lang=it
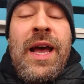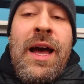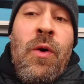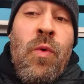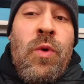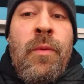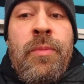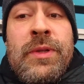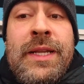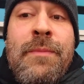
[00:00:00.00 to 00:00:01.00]
A1
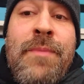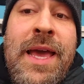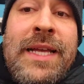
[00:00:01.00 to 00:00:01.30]
potrebbe